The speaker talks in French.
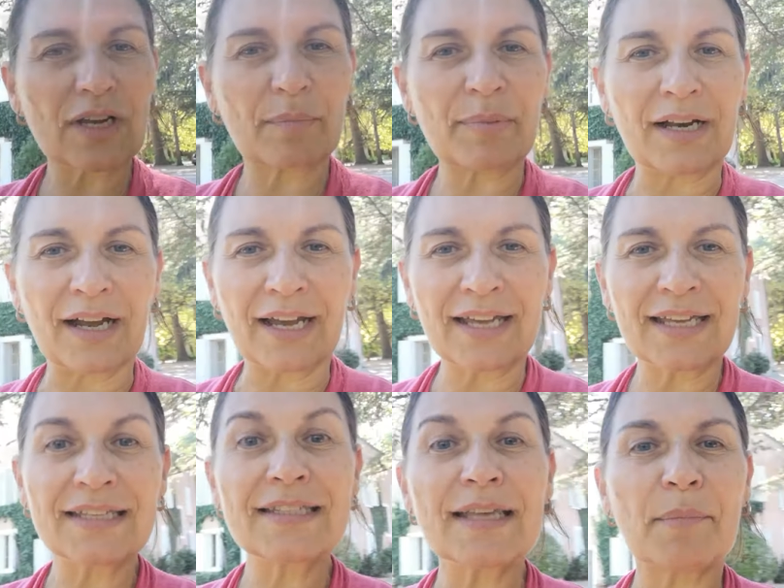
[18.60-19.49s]

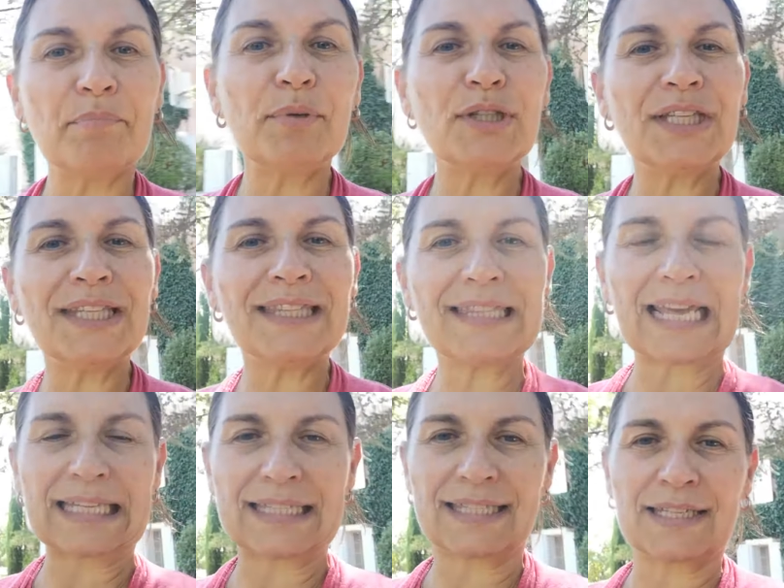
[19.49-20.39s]
j'appellerais sa petite
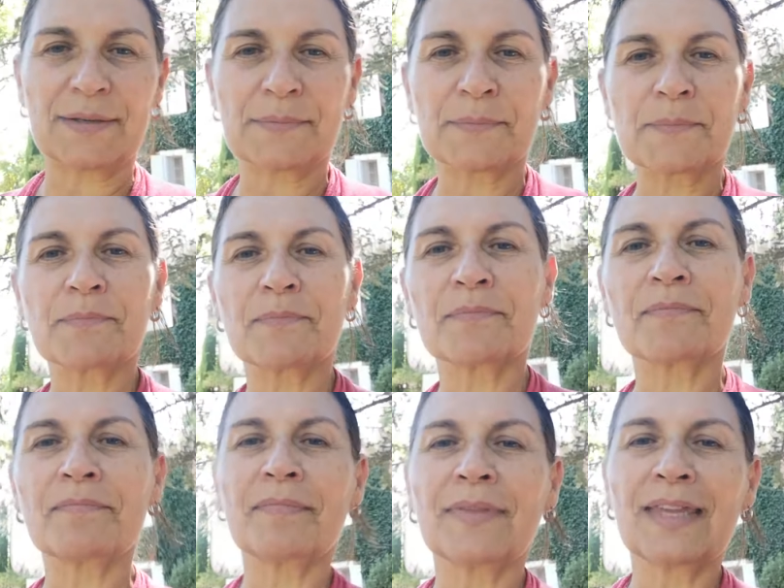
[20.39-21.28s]
tête
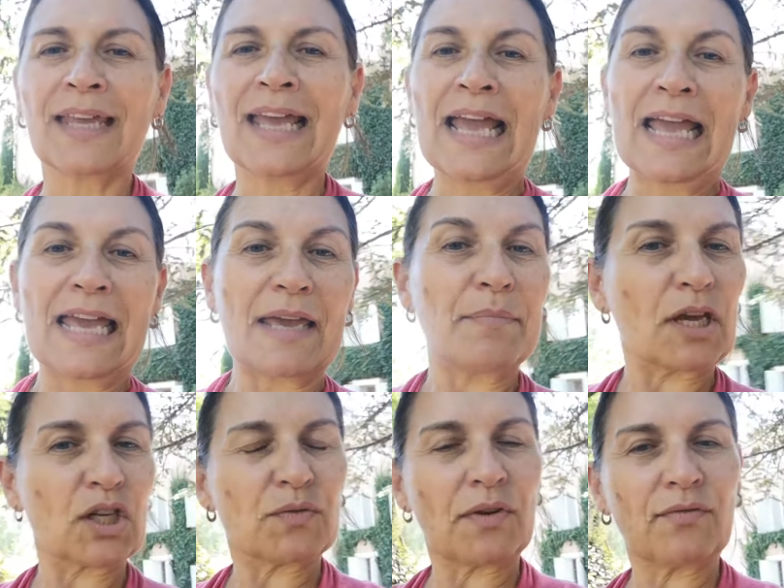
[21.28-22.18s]
Eh
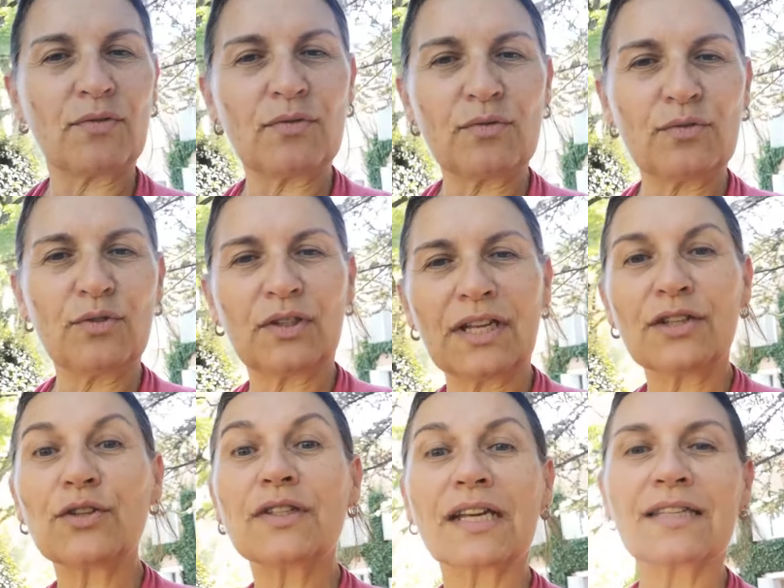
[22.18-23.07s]
bien, je vais vous donner
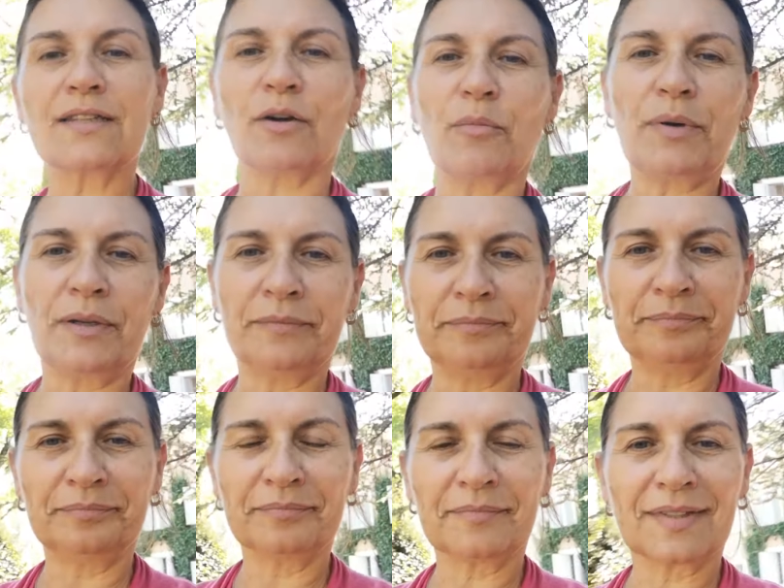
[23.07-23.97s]
deux exemples
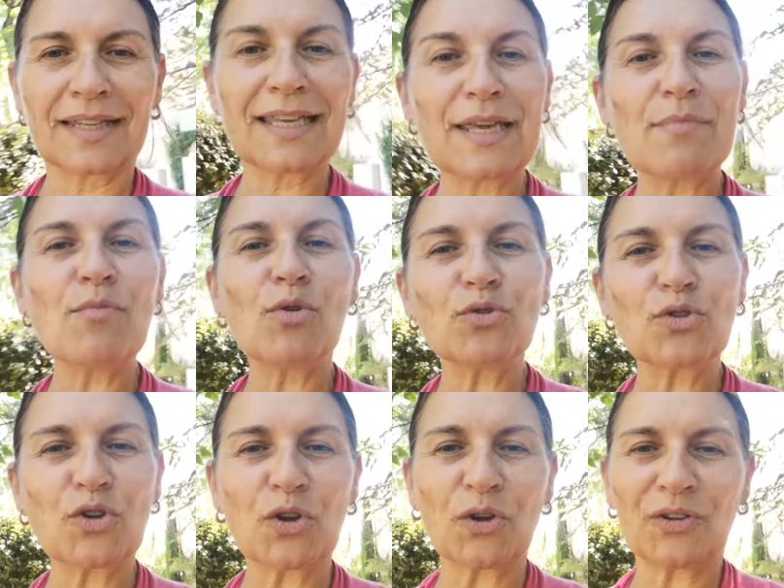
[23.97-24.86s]
qui
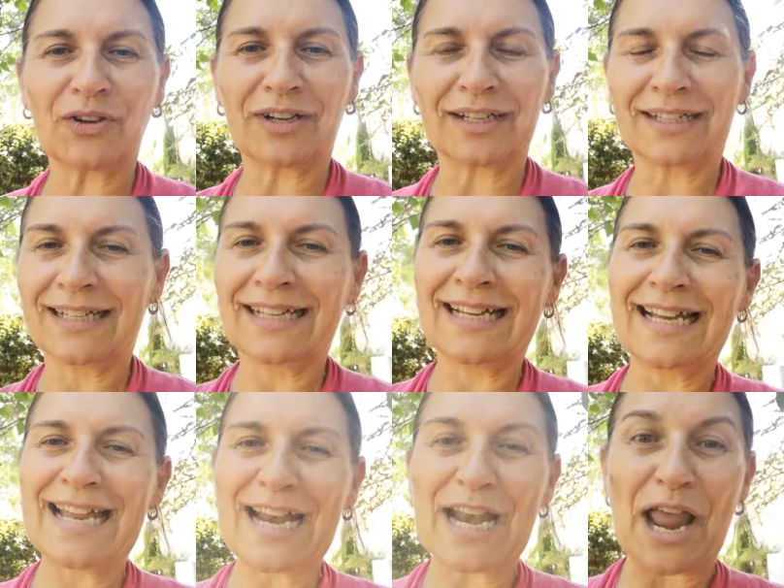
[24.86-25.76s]
montrent que
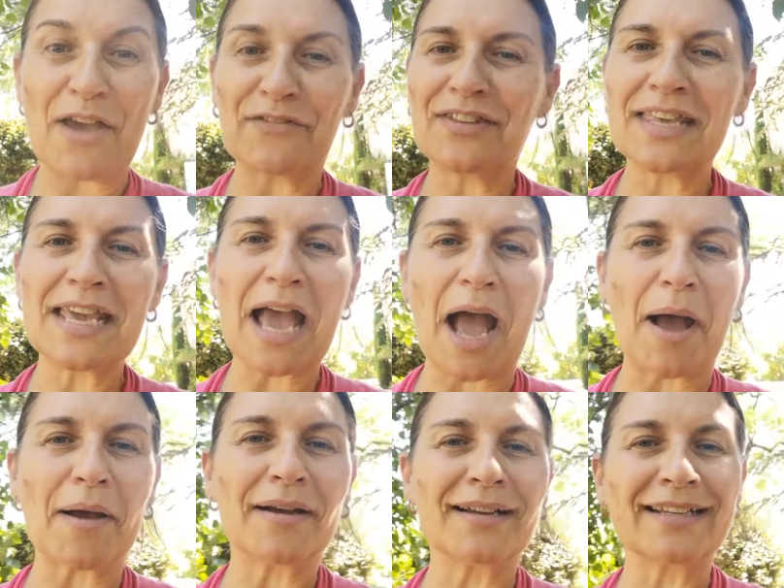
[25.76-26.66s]
la vie a
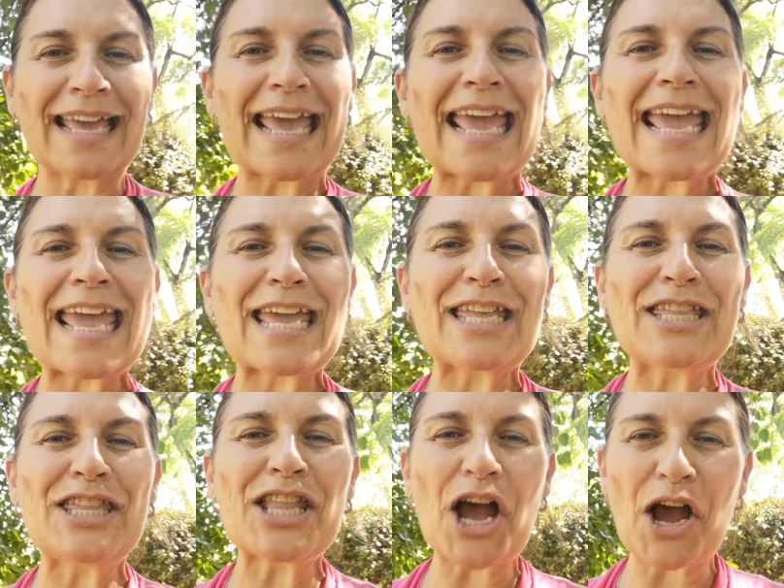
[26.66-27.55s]

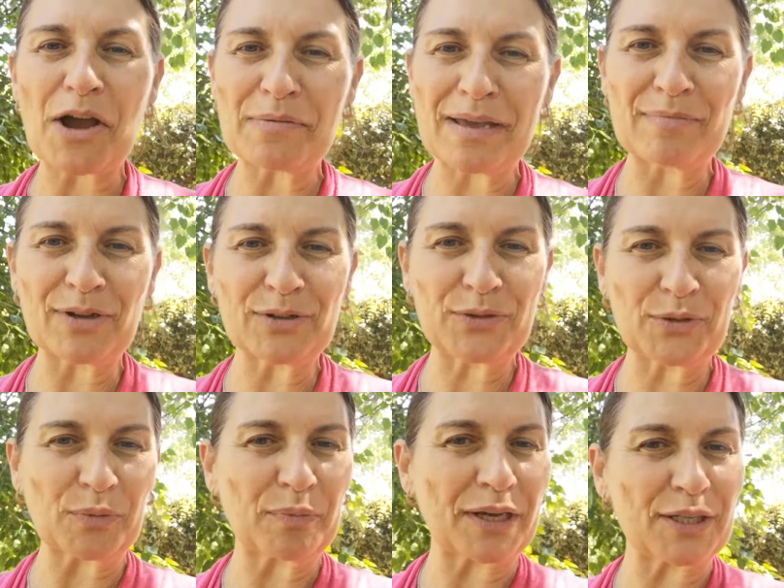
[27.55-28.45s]
énormément de
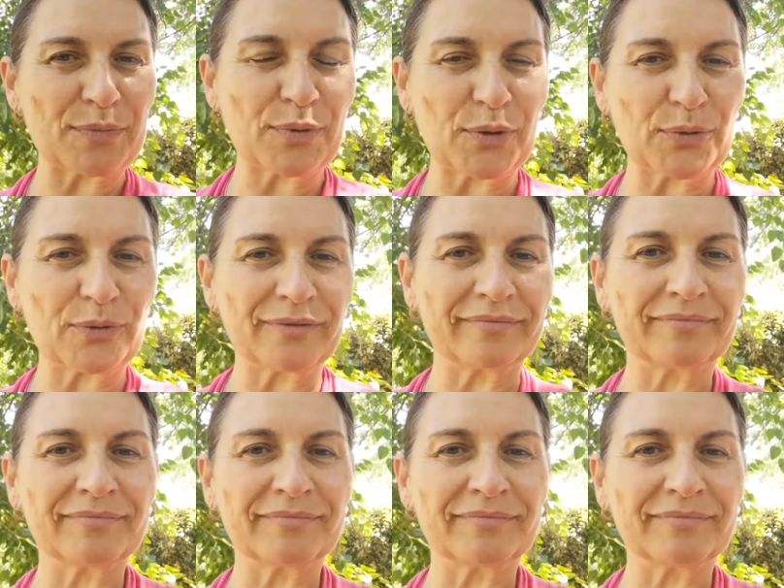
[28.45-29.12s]
surprises pour nous